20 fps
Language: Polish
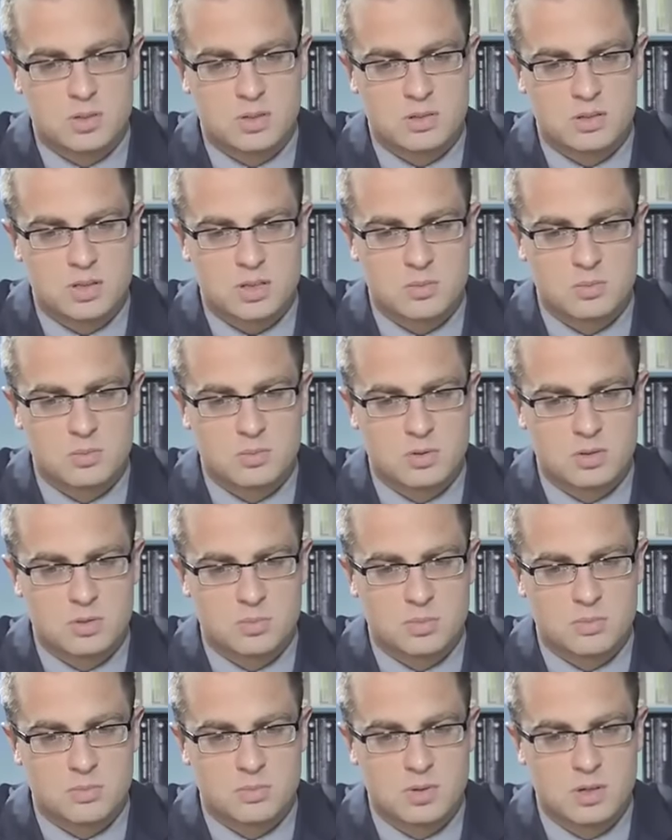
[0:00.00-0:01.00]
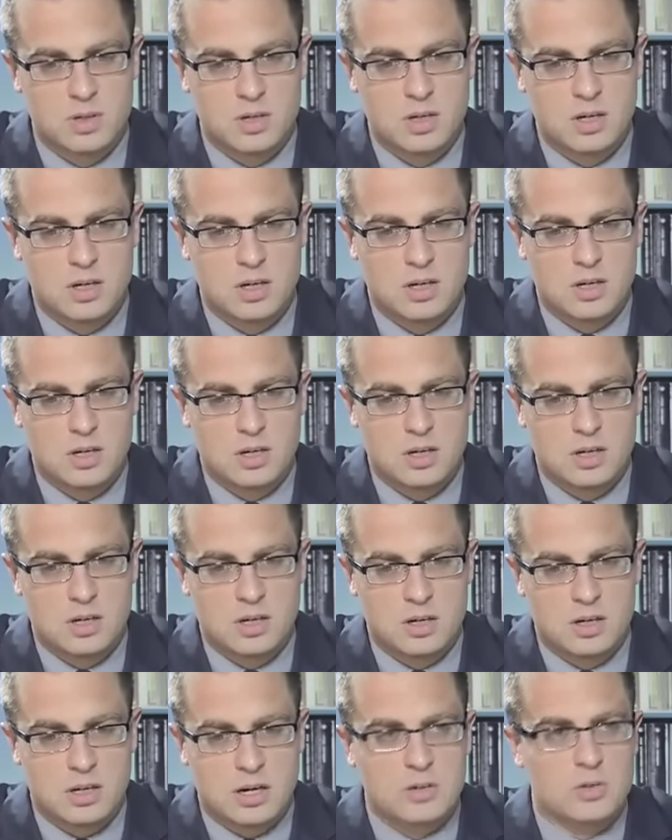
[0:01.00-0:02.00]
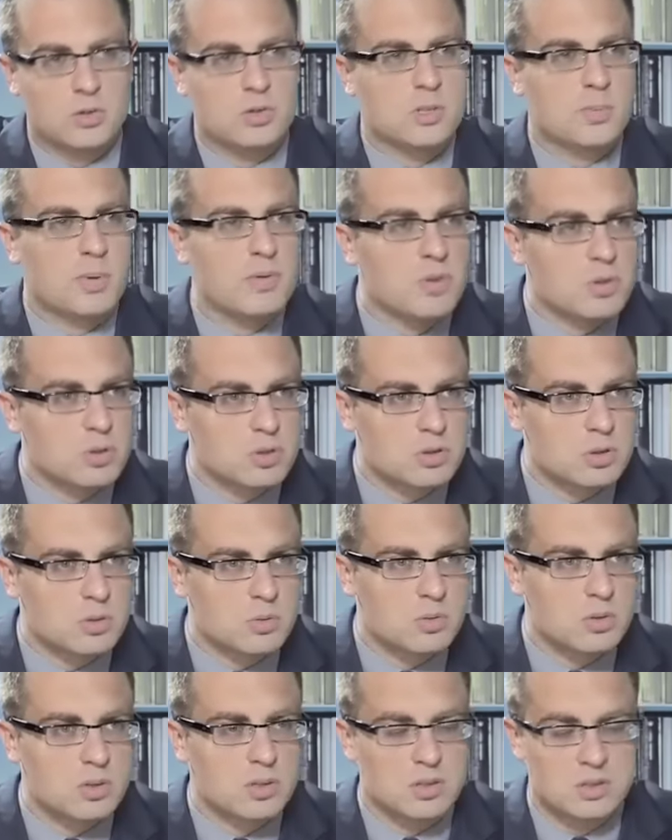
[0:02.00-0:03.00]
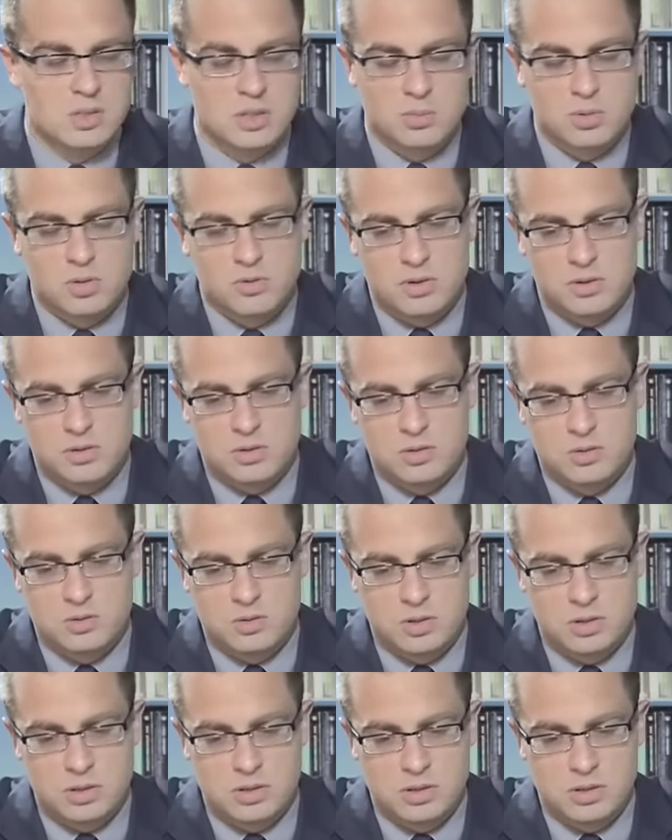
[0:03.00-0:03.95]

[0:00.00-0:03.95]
z takim no, granicząc z pewnością, zaadoptowano